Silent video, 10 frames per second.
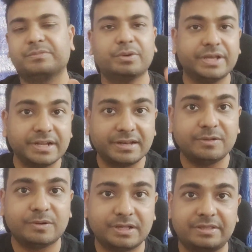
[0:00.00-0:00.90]
మోయిన్ అల్లీ
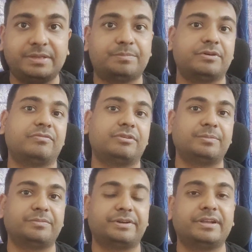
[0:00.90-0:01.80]
కూడా ఈ
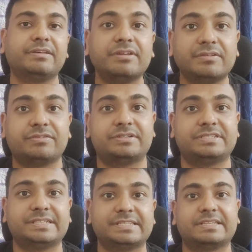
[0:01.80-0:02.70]
పర్ఫామ్ రియలీ వెల్ ఫర్
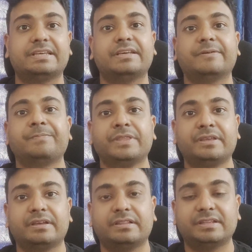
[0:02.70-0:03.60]
సిఎస్కే
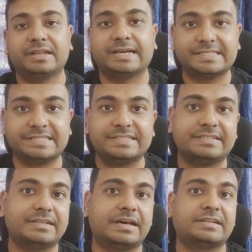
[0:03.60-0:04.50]
ఇన్ ది లాస్ట్
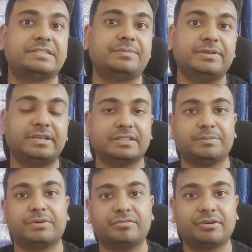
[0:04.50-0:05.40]
సీజన్ ఆర్సీబీకి అంత
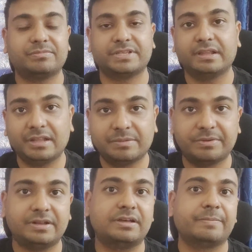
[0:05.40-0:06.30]
పర్ఫామ్
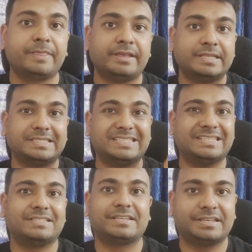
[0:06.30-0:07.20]
చేయలేకపోయినా
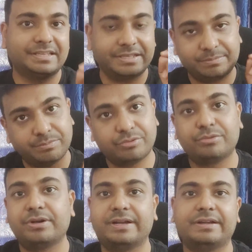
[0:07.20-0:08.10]
సిఎస్కేకి హీ
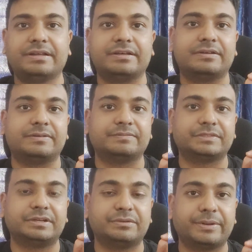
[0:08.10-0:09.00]
ప్రూవ్డ్ అట్
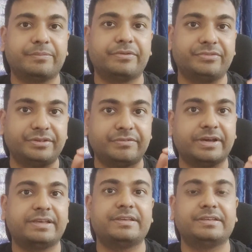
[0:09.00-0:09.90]
యూనో నెంబర్ త్రీ
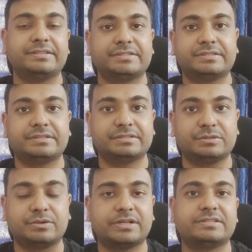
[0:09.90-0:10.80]
వై ఈజ్ ఈజ్
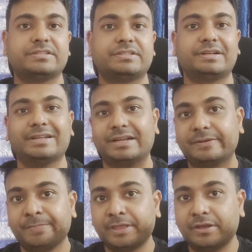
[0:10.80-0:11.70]
సో కన్సిస్టెంట్
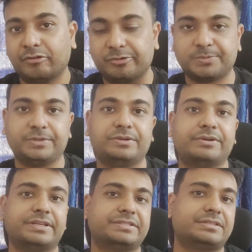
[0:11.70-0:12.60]
అండ్ ఆఫ్ స్పిన్
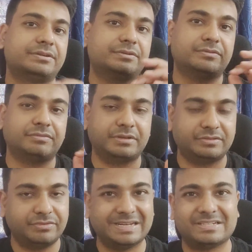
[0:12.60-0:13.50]
కూడా వేస్తారు
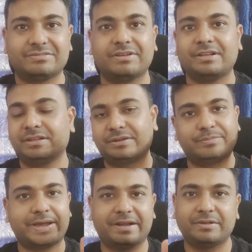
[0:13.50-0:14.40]
ఈ ఫీల్డ్స్ వెల్
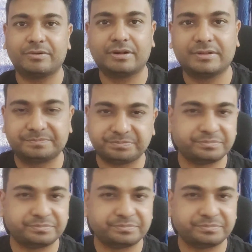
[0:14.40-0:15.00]
అండ్ బ్యాటింగ్ కూడా